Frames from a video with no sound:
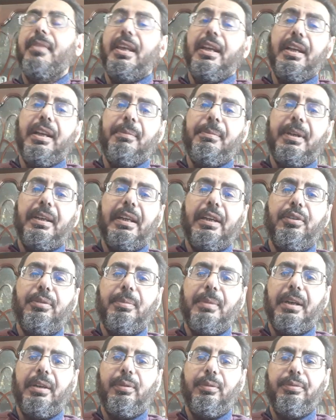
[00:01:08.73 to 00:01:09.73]
انما كانوا
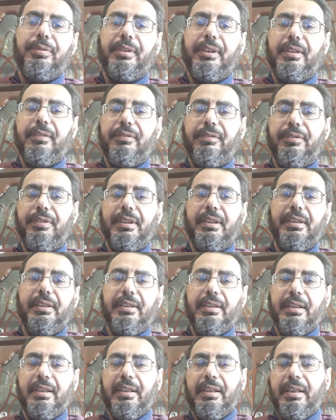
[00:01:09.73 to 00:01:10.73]
معروفين في
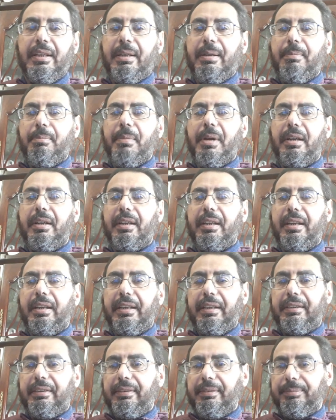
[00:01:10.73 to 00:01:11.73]

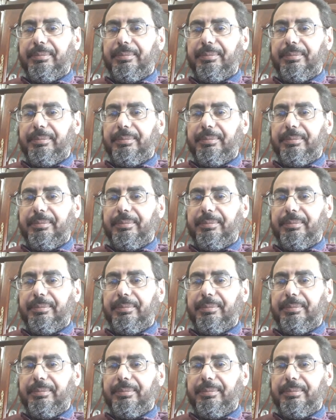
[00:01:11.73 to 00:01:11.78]
المهرجانات